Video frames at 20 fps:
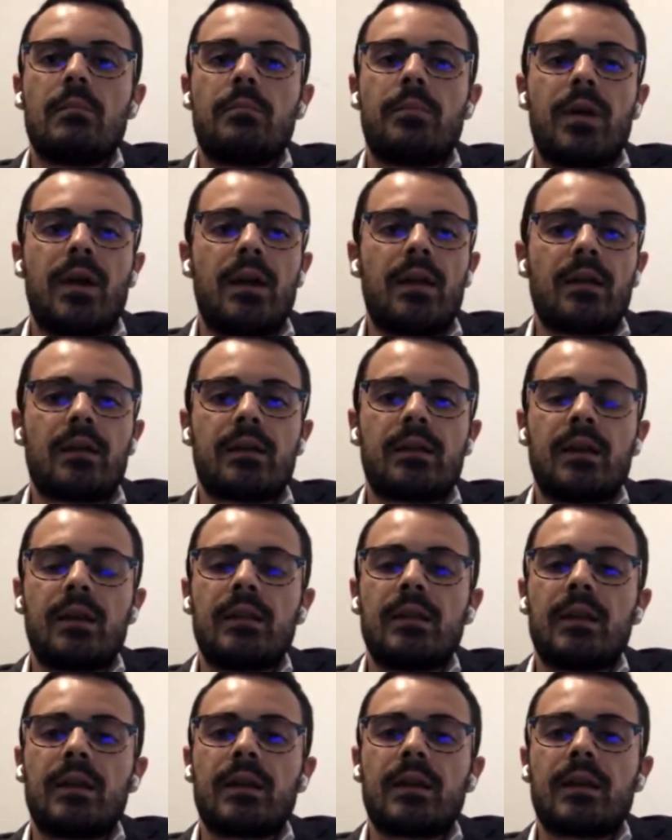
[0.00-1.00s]
per
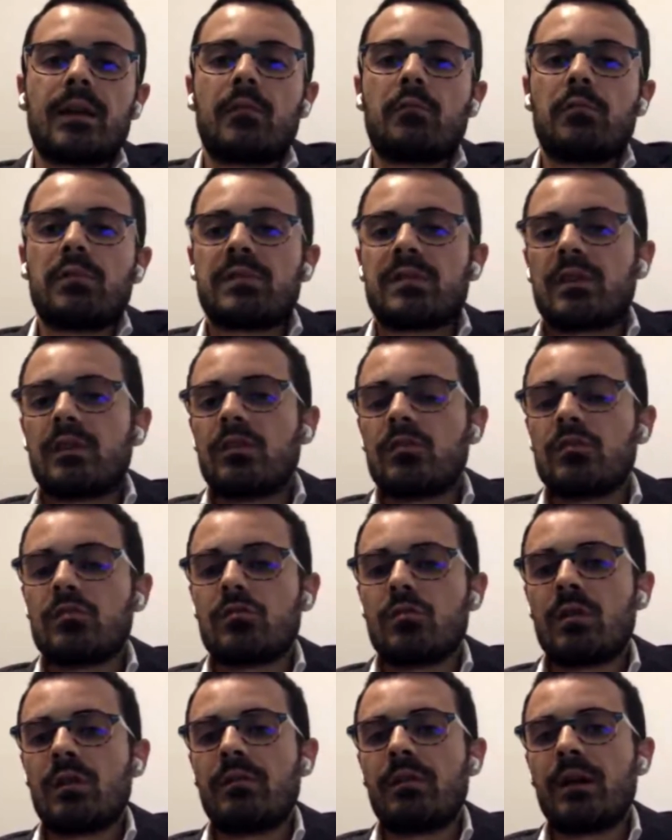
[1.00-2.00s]
chiedere che questa
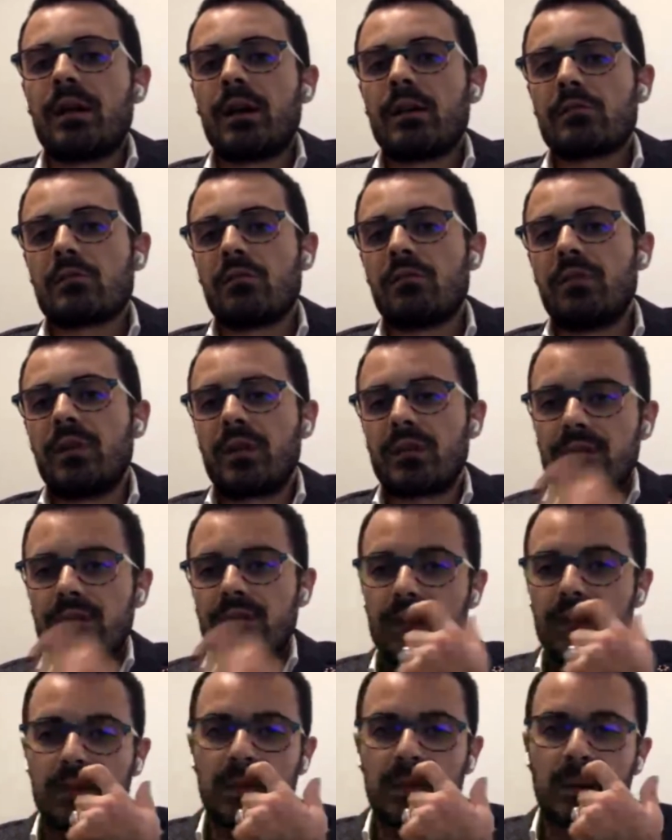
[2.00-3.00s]
decisione venga
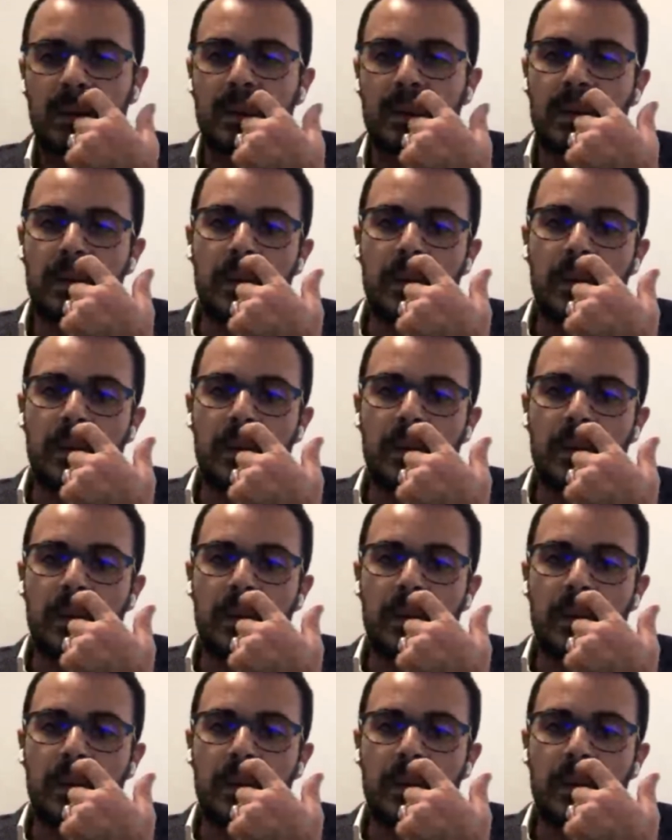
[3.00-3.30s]
sovvertita.